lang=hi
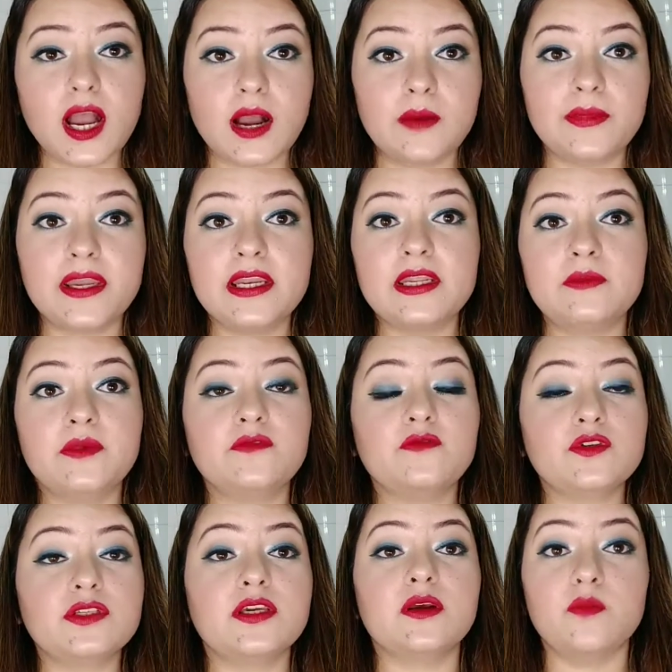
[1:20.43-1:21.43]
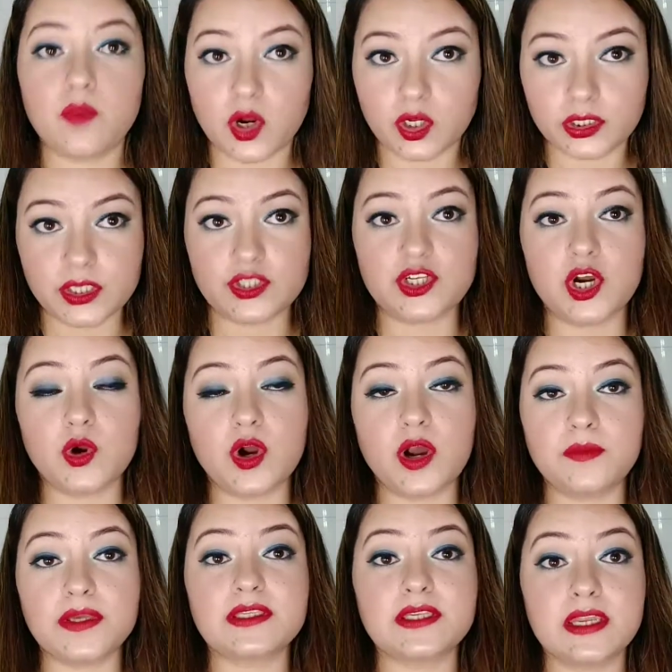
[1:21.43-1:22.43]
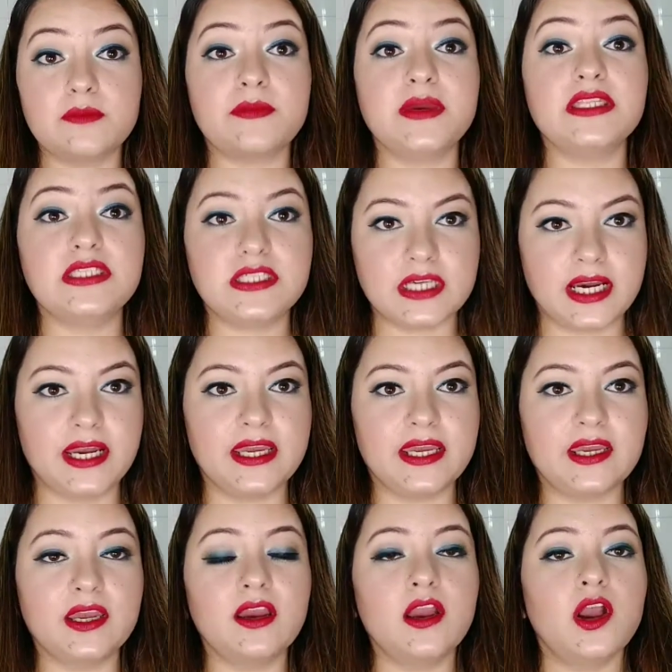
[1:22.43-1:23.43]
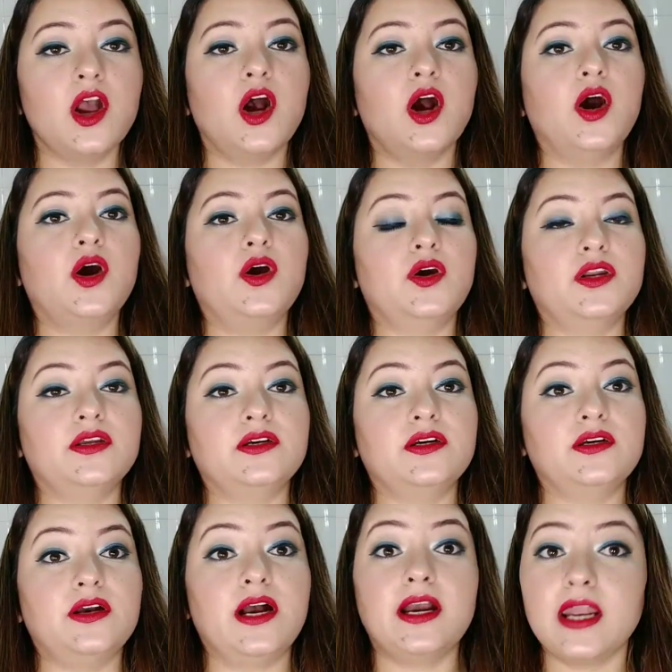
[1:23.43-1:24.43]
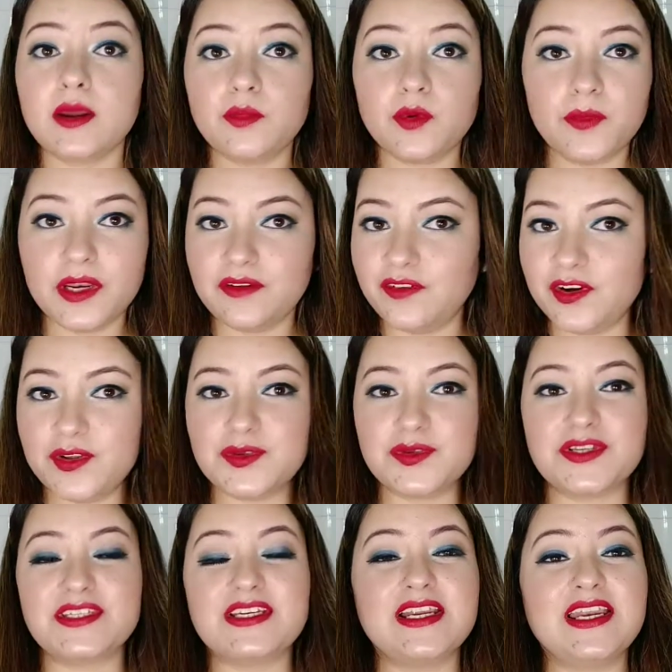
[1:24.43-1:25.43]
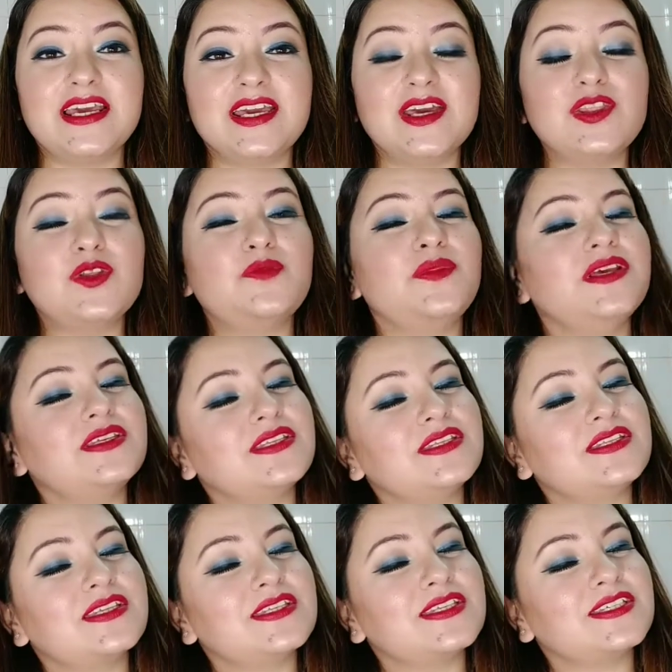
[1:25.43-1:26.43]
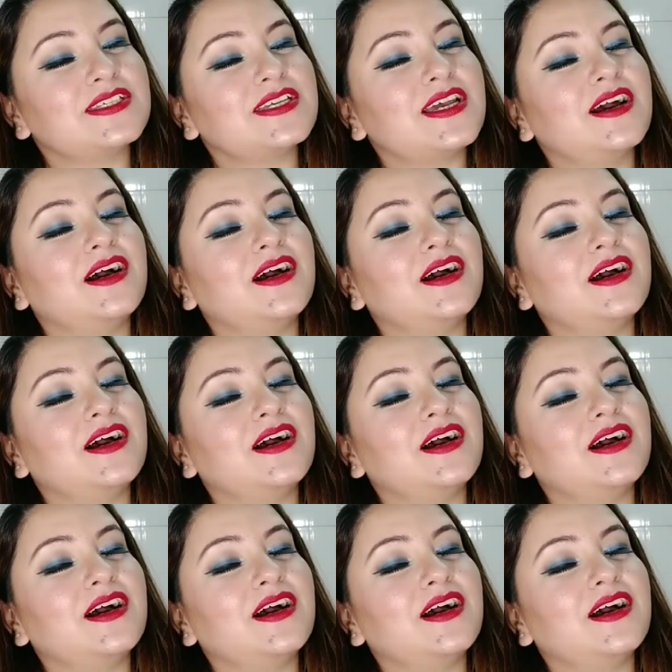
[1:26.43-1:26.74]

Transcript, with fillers: आपके लिए भी वो सीरम बहुत अच्छा हो आपकी स्किन पे जाए और अगर आपको मेरी वीडियोस अच्छी लगे तो प्लीज़ इस,